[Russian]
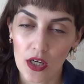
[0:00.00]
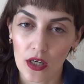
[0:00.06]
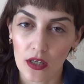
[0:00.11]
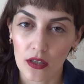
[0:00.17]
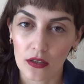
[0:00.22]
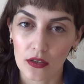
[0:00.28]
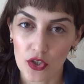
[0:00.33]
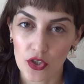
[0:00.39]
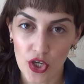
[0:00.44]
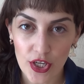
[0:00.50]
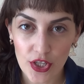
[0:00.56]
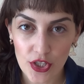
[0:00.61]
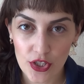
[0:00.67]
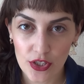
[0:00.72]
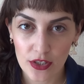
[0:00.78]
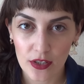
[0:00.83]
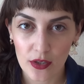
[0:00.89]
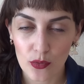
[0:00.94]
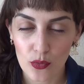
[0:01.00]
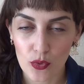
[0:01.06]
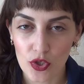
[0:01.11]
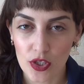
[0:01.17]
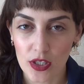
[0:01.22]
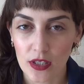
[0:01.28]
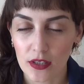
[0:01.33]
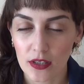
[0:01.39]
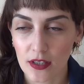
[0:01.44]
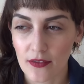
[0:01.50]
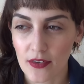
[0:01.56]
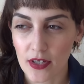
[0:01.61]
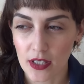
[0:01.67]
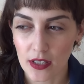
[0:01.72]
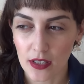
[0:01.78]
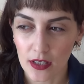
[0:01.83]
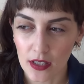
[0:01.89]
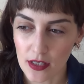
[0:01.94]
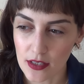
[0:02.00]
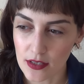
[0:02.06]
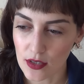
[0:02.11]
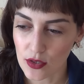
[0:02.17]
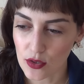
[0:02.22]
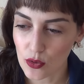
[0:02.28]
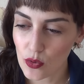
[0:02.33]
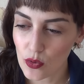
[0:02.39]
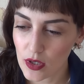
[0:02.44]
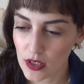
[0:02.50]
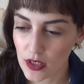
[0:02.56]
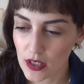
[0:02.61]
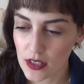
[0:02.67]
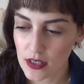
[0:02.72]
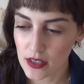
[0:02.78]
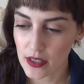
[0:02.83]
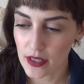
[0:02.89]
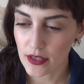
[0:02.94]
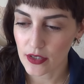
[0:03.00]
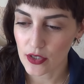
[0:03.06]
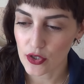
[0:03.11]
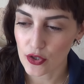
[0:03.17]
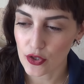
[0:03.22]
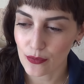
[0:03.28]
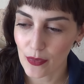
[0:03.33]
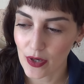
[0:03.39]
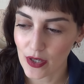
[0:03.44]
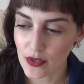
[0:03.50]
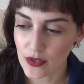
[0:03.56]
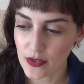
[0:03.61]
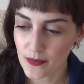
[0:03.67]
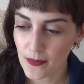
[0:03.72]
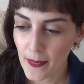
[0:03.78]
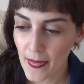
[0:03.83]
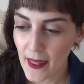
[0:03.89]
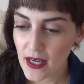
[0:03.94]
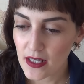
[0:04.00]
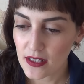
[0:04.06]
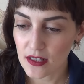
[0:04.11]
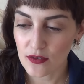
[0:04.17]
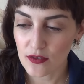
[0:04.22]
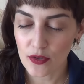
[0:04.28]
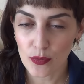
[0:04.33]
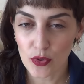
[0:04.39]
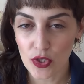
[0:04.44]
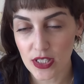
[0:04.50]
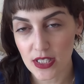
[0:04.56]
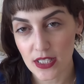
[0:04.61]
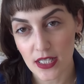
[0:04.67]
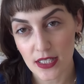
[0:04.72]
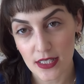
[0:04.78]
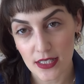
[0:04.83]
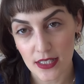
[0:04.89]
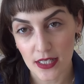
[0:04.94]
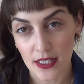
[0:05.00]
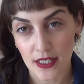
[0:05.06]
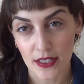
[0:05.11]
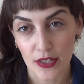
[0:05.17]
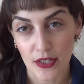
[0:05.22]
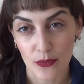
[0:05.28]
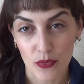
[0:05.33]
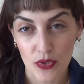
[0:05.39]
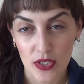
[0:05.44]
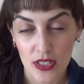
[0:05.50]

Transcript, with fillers: а, женщина уже, наверное, ей за 40, если я не ошибаюсь, со своим 16-летним